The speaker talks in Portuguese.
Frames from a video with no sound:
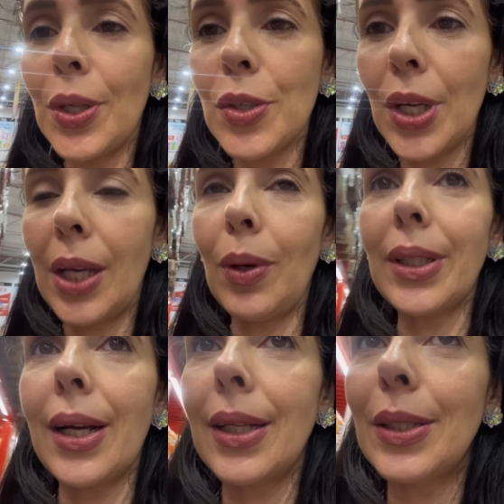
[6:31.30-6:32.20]
que eu cheguei no
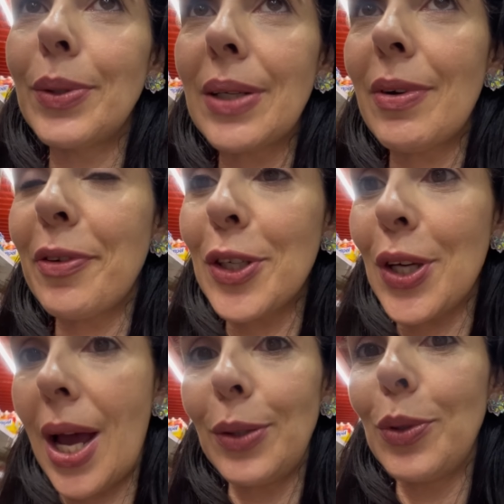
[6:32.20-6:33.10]
Atacadão e tava
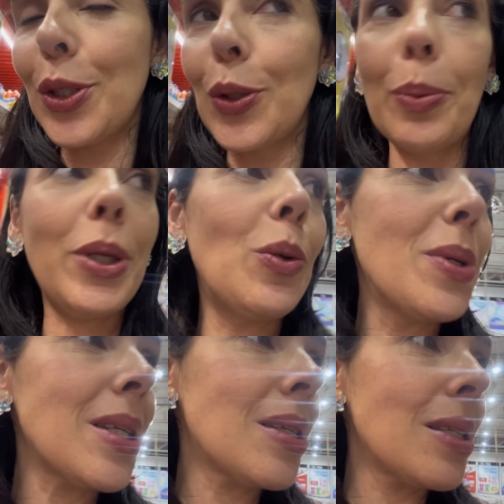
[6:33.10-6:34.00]
fechado hoje, domingo,
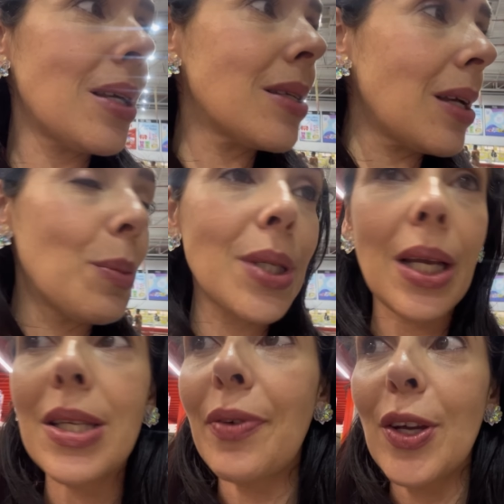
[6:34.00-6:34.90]
mas se esquecemos que
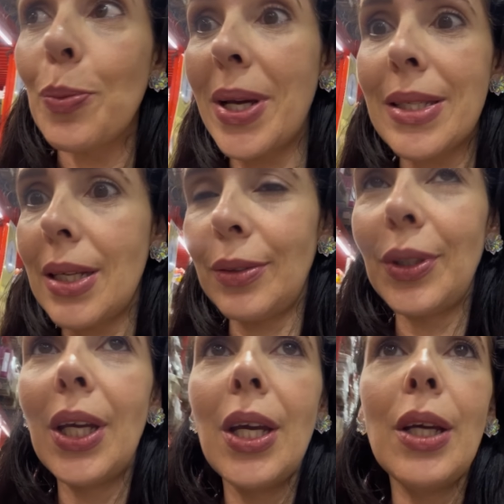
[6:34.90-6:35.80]
eles fecham mais cedo.
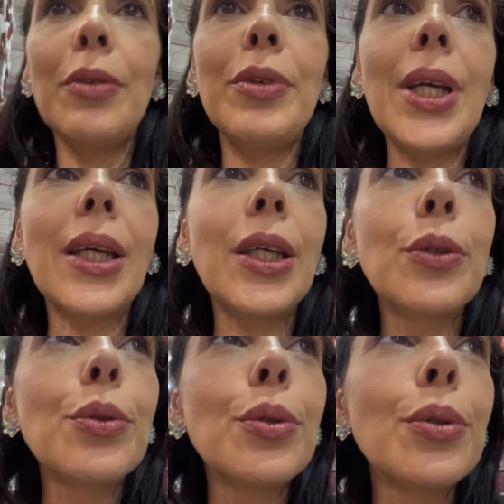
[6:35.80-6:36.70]
Vim aqui
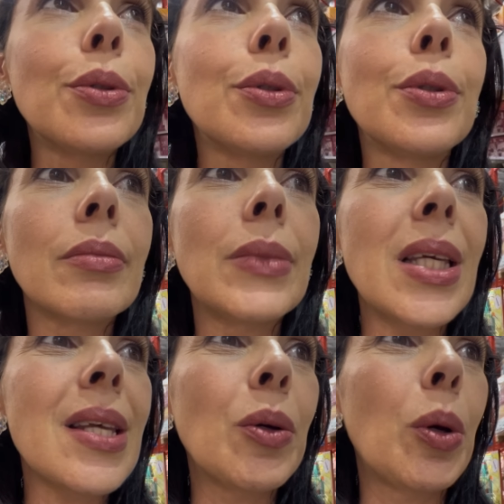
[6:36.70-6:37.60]
no...
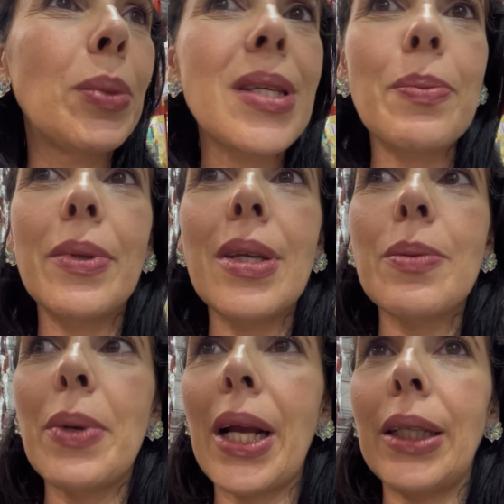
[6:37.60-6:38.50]
nem sei o nome desse,
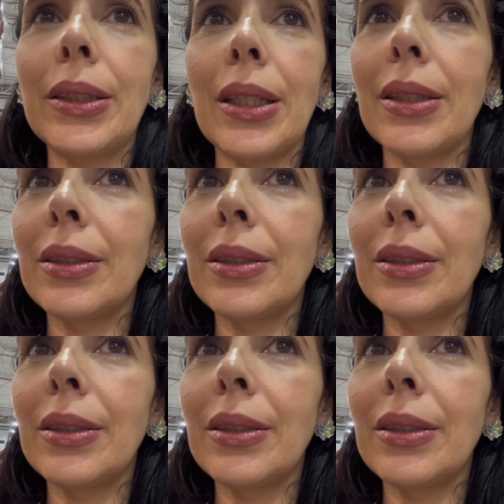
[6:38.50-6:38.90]
desse mercado aqui.